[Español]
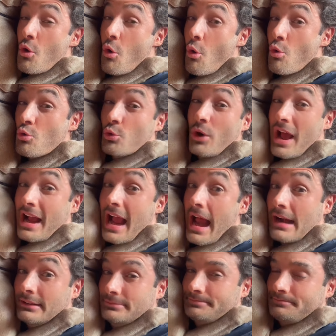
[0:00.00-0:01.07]
un
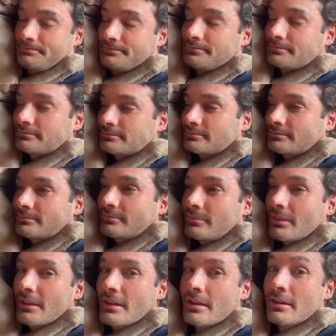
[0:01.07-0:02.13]
huracán.
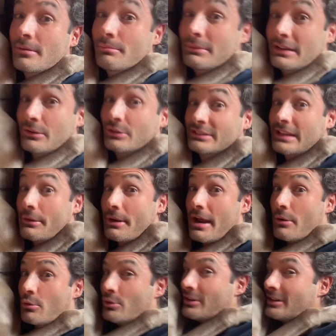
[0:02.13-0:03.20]
Mira, está bravo.